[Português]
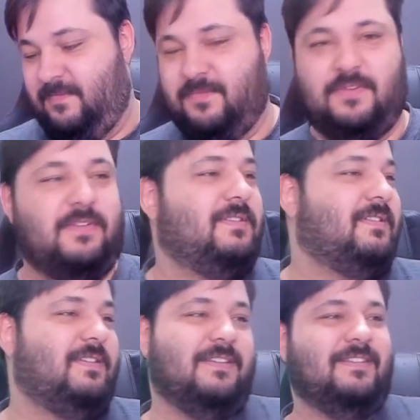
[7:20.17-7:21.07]

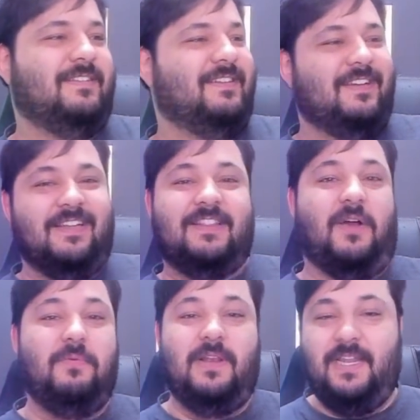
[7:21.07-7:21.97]
Nossa.
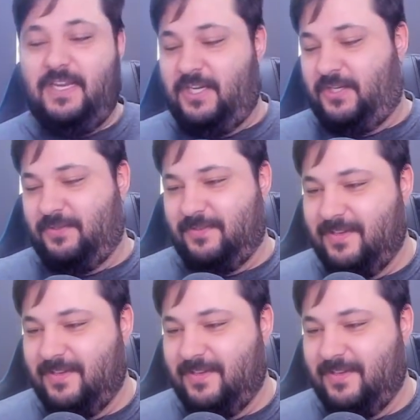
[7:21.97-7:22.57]
Tá um lixo.